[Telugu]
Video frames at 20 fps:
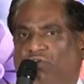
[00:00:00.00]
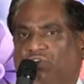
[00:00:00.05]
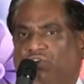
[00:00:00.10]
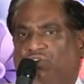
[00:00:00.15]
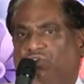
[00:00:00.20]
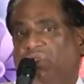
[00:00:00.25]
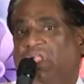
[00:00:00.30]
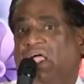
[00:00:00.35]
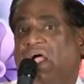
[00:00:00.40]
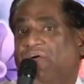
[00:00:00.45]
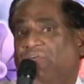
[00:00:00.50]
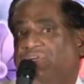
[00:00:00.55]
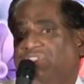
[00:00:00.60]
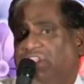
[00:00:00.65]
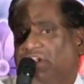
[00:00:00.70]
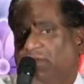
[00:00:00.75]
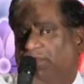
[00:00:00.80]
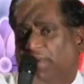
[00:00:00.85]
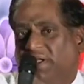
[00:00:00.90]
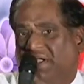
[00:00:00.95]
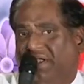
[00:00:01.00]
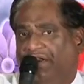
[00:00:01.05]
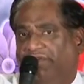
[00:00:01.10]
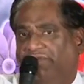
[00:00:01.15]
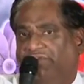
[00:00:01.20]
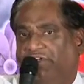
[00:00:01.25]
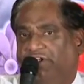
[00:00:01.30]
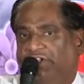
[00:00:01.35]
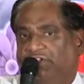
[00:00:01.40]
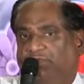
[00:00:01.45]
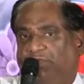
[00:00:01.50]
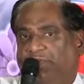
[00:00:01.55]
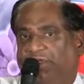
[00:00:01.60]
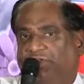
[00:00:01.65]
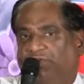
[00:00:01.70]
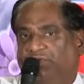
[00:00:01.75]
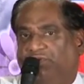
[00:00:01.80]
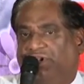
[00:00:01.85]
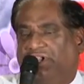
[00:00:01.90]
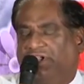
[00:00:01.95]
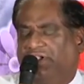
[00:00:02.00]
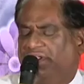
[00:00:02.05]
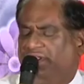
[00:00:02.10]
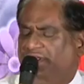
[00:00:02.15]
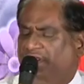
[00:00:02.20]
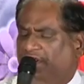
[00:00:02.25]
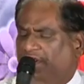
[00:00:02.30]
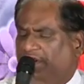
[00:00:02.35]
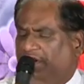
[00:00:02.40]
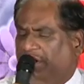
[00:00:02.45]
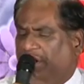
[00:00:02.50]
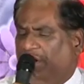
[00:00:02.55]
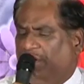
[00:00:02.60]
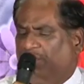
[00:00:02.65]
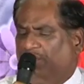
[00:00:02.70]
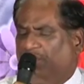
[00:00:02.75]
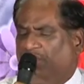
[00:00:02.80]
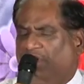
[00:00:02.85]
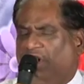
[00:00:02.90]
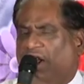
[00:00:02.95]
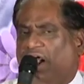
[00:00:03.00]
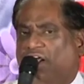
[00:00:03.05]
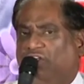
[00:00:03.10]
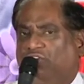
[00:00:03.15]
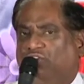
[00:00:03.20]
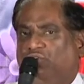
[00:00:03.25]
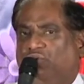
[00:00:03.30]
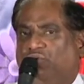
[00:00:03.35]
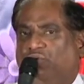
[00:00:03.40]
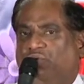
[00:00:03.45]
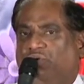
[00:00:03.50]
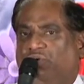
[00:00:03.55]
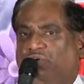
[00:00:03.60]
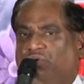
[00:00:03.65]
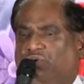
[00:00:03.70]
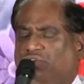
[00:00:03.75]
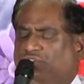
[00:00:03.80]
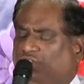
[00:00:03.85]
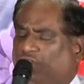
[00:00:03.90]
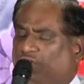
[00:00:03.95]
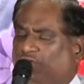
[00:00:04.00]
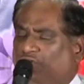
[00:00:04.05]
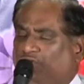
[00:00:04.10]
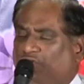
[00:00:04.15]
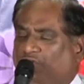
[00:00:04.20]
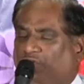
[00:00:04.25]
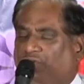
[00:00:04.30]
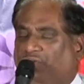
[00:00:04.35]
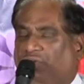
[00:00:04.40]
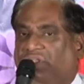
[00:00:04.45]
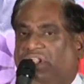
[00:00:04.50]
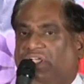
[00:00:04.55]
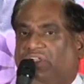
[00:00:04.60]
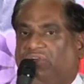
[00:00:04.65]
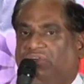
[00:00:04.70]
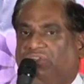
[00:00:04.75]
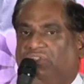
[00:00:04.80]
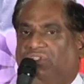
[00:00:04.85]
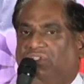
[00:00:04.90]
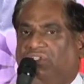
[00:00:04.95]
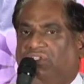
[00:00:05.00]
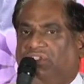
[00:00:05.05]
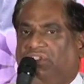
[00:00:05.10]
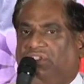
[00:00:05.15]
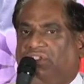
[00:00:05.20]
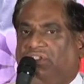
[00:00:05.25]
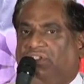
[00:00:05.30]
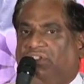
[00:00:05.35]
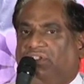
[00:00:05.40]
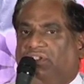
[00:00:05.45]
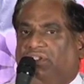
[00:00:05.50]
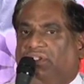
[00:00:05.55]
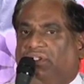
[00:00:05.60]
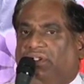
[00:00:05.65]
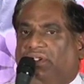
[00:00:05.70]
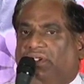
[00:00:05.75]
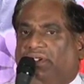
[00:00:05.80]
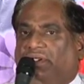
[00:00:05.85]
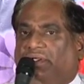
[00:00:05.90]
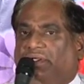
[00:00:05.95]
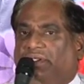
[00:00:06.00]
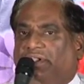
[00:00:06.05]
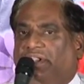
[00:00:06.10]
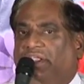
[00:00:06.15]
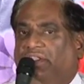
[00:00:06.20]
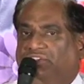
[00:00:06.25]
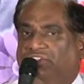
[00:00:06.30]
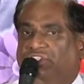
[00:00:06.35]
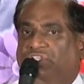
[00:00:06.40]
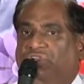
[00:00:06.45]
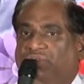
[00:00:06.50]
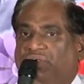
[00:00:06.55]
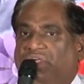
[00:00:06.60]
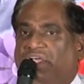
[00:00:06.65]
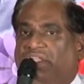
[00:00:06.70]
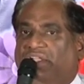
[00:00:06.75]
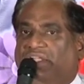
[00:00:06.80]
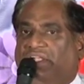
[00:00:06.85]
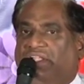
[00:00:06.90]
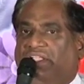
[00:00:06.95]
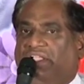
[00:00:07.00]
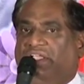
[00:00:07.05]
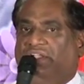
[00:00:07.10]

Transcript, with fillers: కూర్చుని అవతల పక్కన ఫేస్ పెట్టుకుని ఏదో రాసుకుంటూ చదువుకుంటున్నారు నేను సీను గారిని